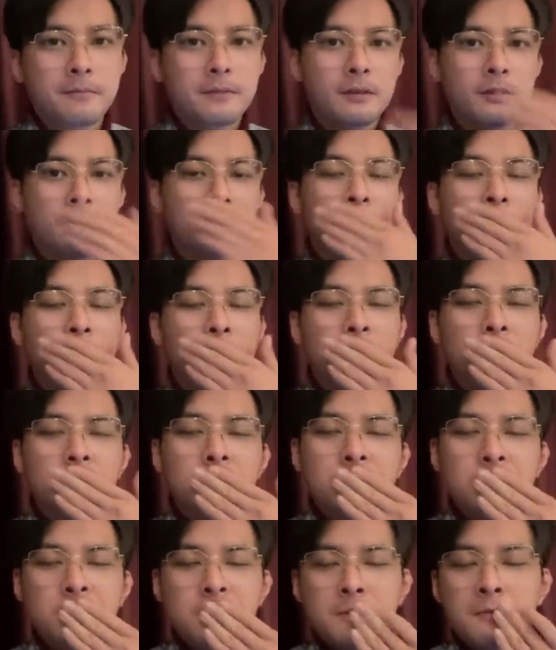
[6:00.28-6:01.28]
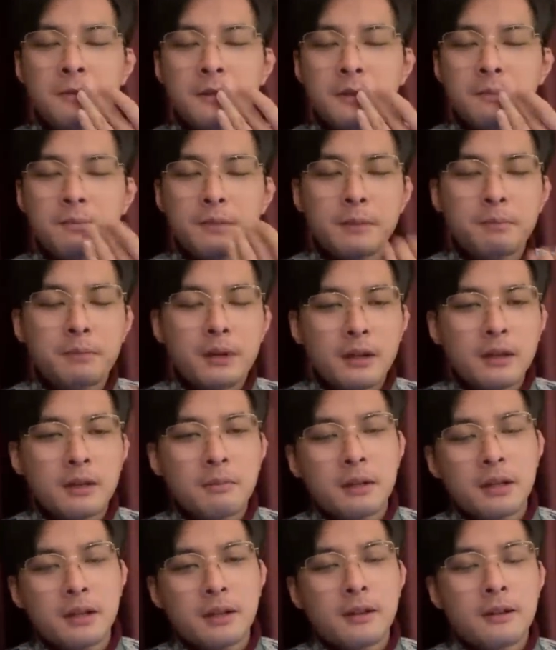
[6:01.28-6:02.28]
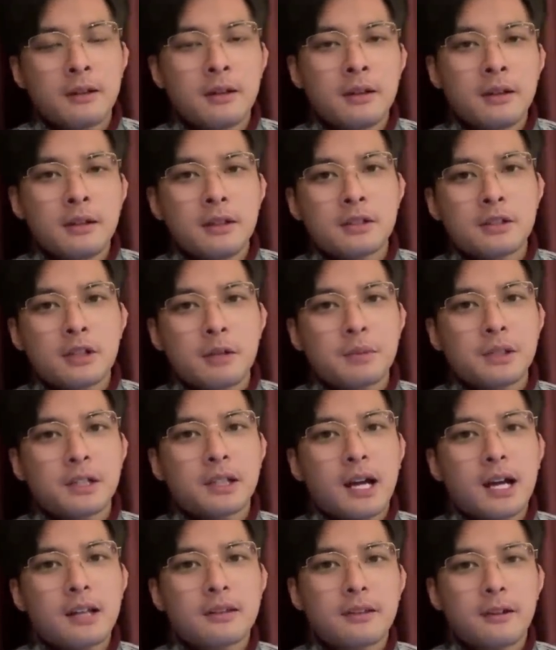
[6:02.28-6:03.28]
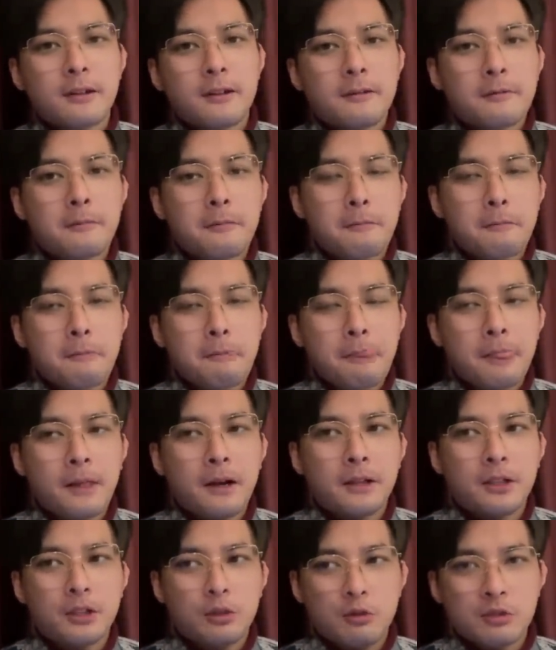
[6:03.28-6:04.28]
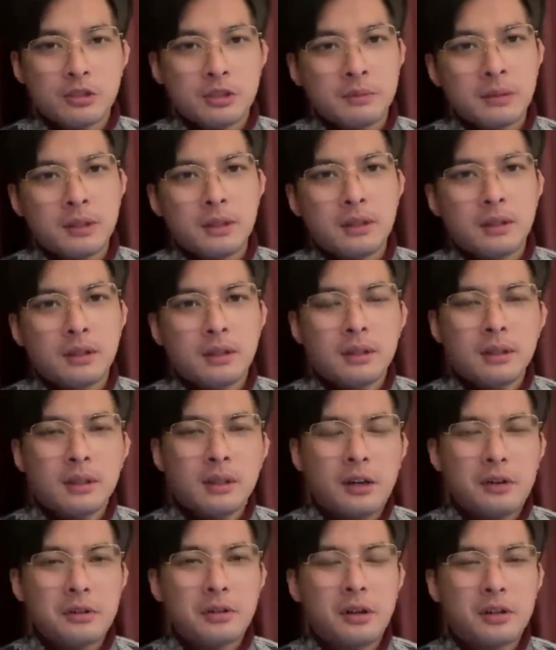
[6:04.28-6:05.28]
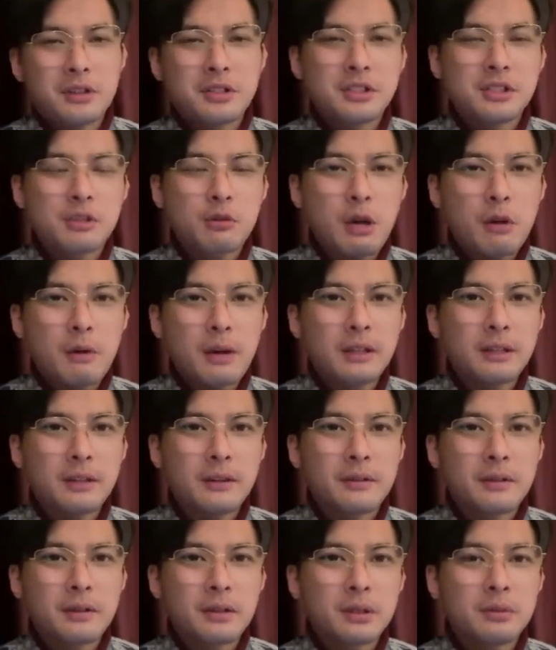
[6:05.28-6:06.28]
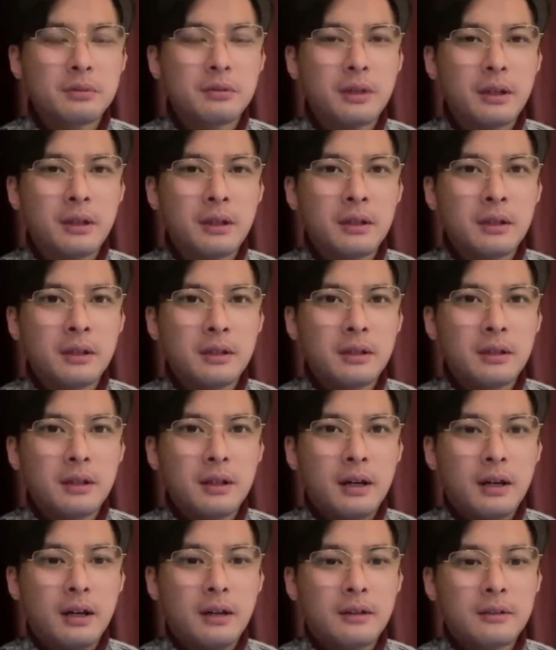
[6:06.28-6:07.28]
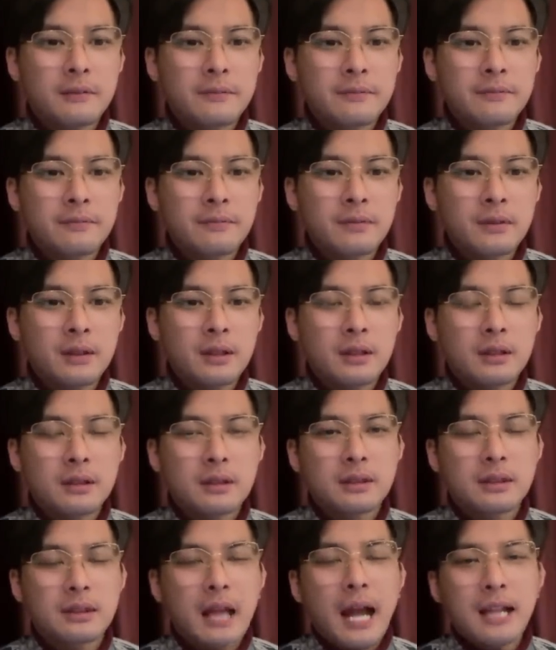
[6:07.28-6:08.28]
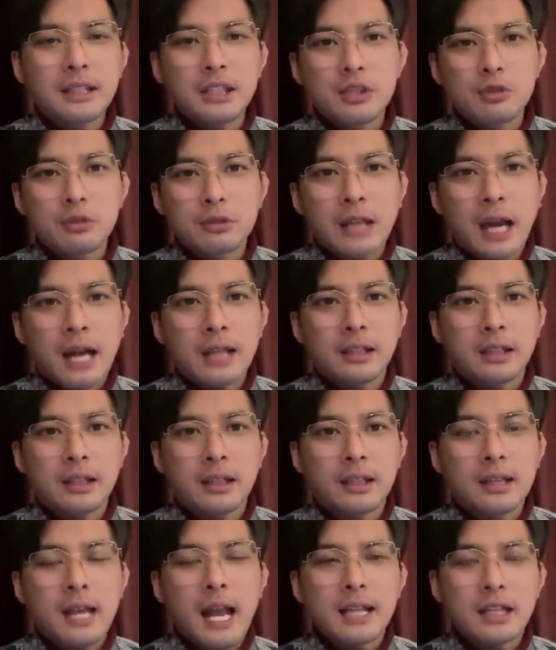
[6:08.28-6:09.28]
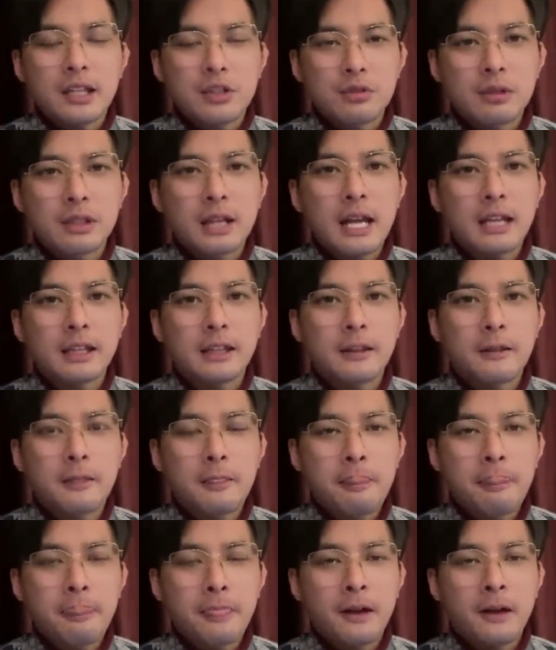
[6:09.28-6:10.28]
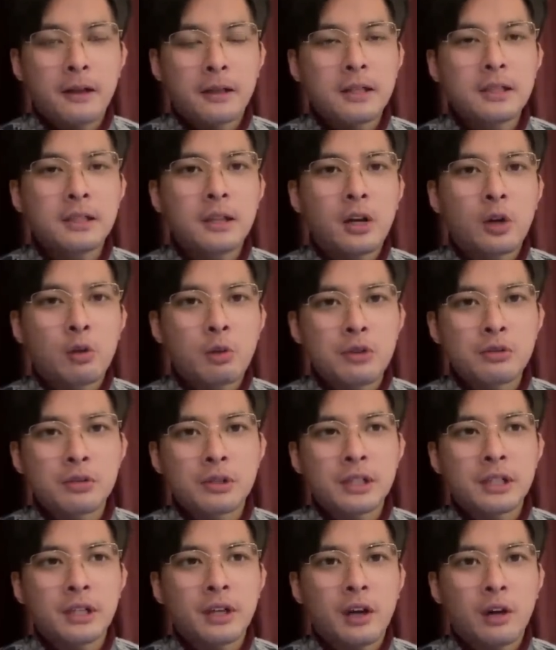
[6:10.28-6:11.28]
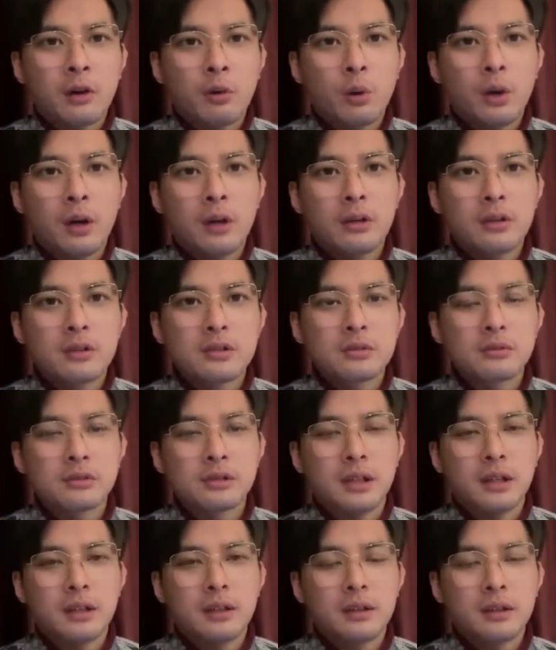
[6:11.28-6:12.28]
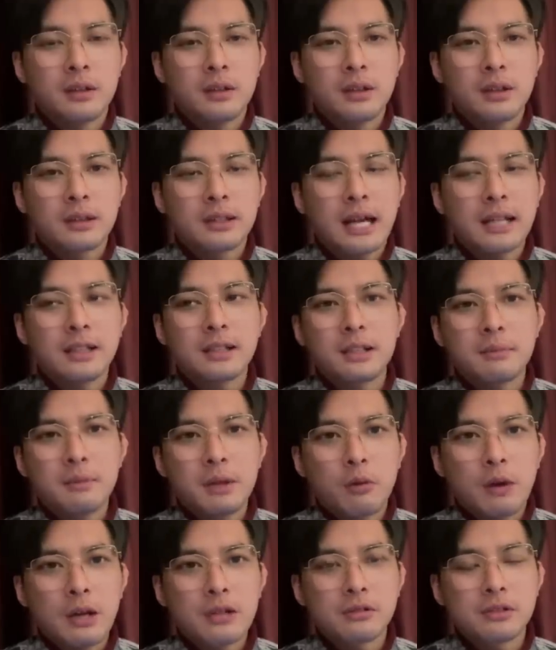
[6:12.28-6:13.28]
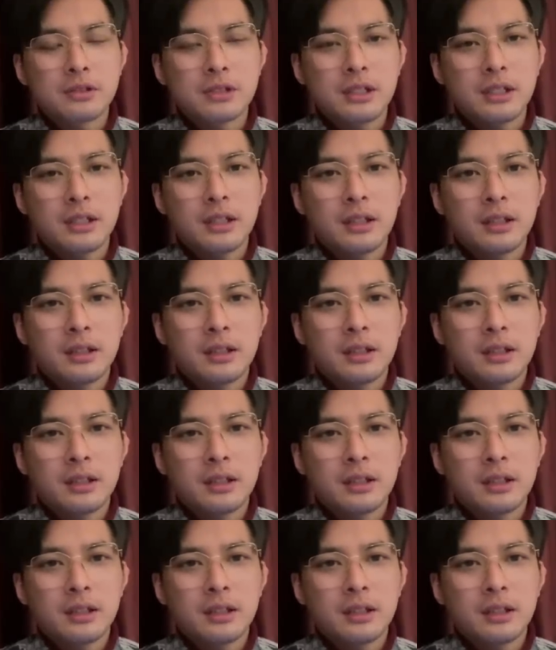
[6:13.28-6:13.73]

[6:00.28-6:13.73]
所以你就说这帮一一帮他妈的小逼嘎子啊，有什么好好唧唧歪歪的，对不对啊？打你就打你，干你就干你啊，给你耳光就给你耳光，是不是？打的你没还手之力